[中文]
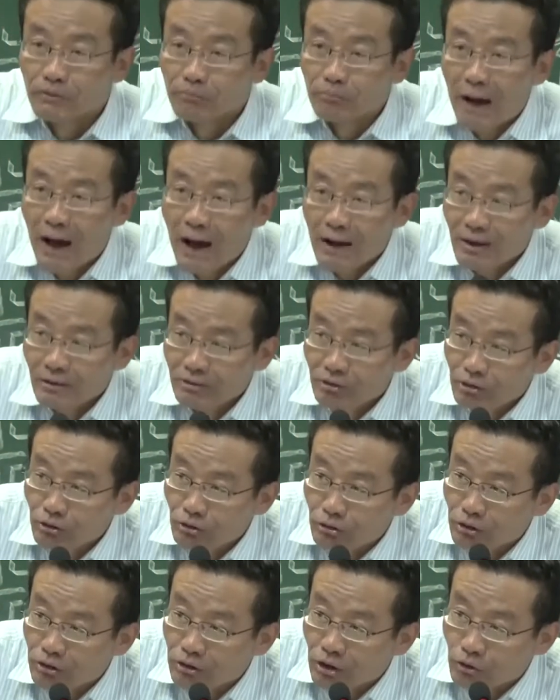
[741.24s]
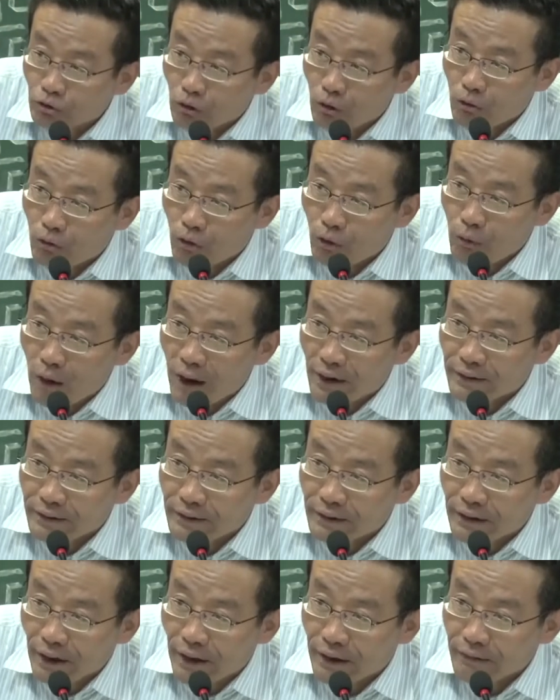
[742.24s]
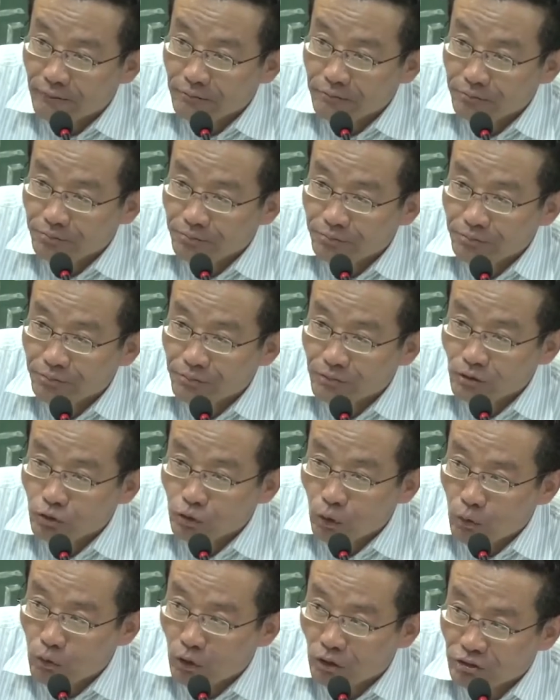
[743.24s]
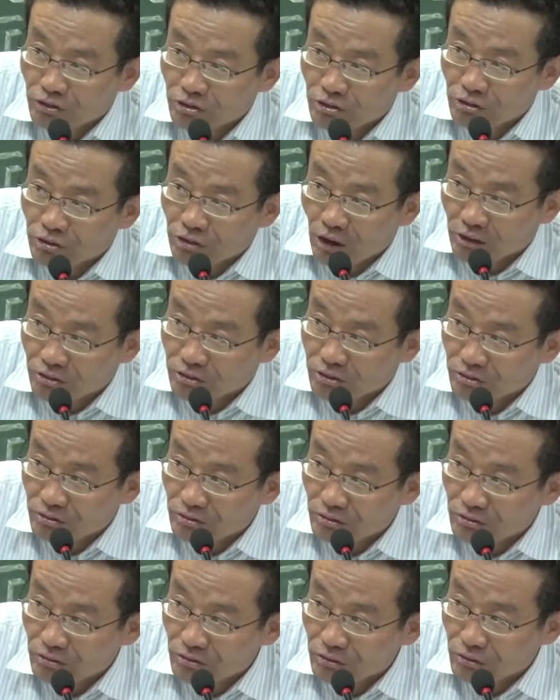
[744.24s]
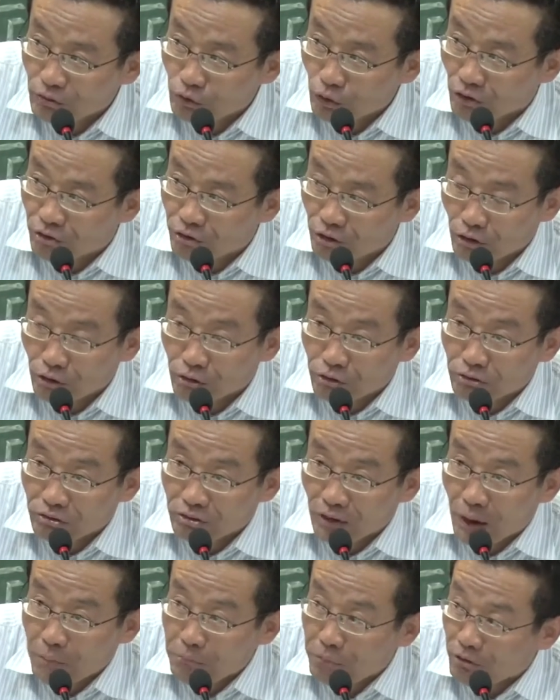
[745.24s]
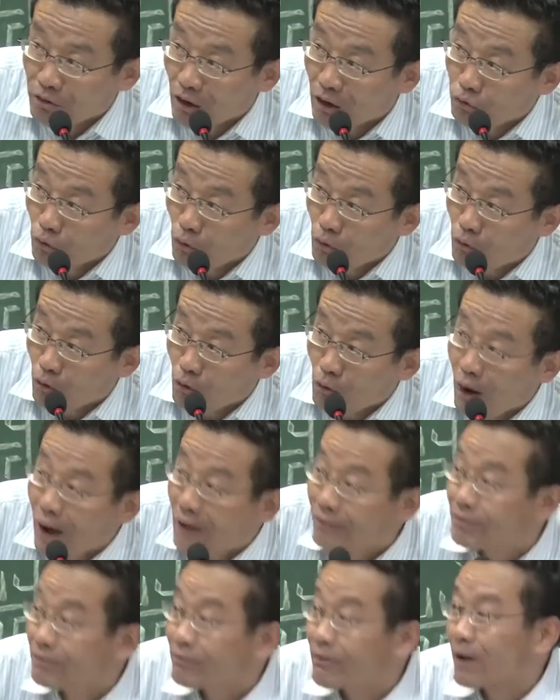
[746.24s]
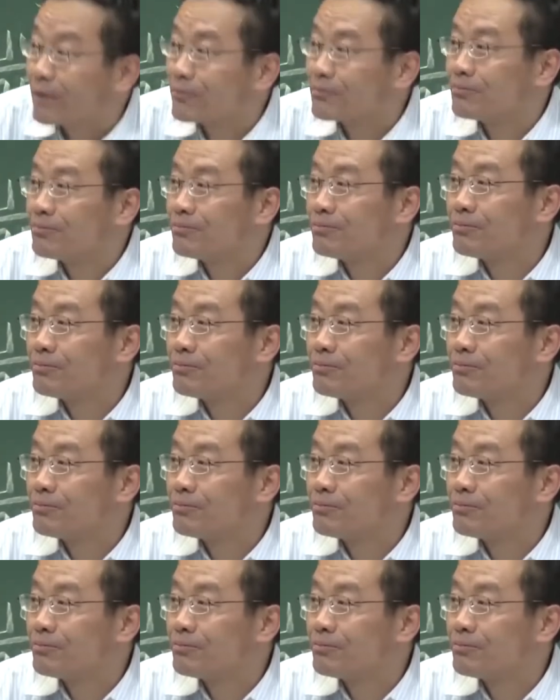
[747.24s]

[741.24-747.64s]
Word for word: 马克思主义的中国化离开中国思想做基础，谈不上中国化，是吧？